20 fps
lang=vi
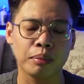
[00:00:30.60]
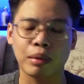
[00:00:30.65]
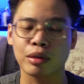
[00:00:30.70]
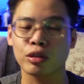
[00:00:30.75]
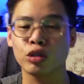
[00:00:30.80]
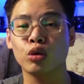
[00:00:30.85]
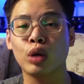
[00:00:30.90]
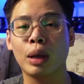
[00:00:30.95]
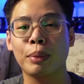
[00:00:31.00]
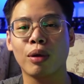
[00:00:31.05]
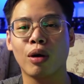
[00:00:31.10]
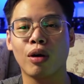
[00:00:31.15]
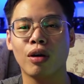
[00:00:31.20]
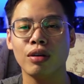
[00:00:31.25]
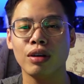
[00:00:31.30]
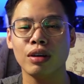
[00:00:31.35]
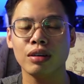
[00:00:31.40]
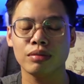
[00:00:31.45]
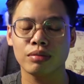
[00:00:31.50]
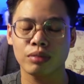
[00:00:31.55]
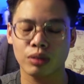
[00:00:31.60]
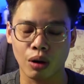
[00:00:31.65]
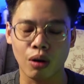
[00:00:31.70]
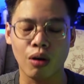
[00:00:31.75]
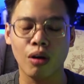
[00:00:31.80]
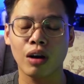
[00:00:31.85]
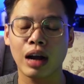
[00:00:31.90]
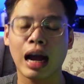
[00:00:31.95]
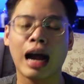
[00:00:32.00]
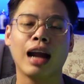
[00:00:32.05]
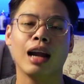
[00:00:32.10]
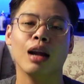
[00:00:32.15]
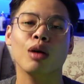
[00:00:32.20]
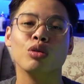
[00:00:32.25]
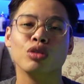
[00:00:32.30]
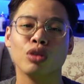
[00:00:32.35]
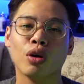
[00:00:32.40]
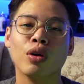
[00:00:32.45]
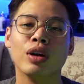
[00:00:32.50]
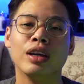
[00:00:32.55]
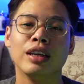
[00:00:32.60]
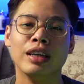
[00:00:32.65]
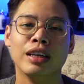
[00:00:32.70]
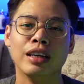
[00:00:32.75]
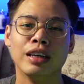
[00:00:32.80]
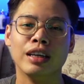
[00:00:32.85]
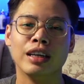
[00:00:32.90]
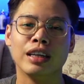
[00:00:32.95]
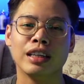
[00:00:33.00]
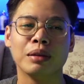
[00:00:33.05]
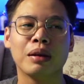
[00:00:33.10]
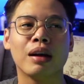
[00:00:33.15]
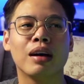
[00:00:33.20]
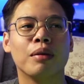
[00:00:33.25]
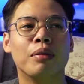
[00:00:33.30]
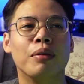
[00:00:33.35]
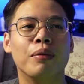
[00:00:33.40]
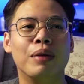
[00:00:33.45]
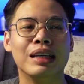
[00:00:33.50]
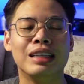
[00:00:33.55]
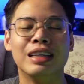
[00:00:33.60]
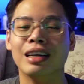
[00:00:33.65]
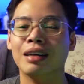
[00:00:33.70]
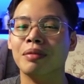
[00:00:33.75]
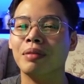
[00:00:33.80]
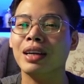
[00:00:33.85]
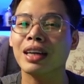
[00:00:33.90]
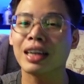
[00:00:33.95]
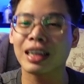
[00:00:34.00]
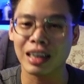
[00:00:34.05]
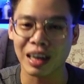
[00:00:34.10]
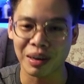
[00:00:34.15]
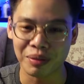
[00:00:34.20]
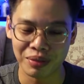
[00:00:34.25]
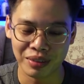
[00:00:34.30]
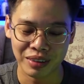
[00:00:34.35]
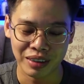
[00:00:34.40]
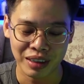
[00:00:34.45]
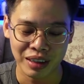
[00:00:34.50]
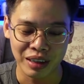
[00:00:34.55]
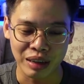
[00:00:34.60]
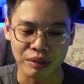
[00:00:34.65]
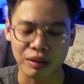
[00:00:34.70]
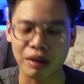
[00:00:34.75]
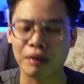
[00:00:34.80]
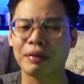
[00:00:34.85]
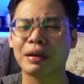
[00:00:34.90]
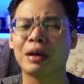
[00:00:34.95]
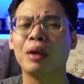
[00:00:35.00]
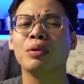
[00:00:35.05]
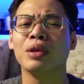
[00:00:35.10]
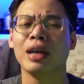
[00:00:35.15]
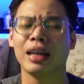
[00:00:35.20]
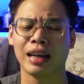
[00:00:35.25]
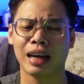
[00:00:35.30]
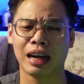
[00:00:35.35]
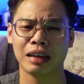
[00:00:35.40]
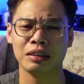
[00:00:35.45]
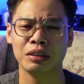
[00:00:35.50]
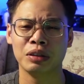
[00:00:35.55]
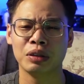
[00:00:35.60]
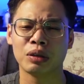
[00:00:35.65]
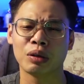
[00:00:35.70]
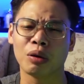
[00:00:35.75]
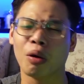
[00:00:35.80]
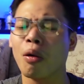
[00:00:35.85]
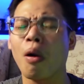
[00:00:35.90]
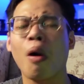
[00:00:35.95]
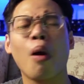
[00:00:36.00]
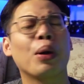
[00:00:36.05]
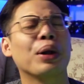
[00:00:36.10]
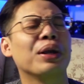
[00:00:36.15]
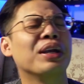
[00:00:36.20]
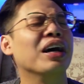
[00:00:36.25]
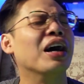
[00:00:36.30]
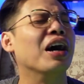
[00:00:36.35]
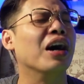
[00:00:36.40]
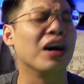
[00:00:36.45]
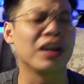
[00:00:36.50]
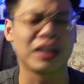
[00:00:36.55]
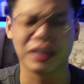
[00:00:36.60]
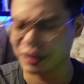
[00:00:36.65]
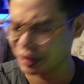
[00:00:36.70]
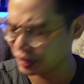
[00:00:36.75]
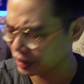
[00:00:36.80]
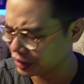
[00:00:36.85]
mặc dù em nó có khá lâu rồi nhưng mà bây giờ mới được cầm và phải công nhận là nó ngon thật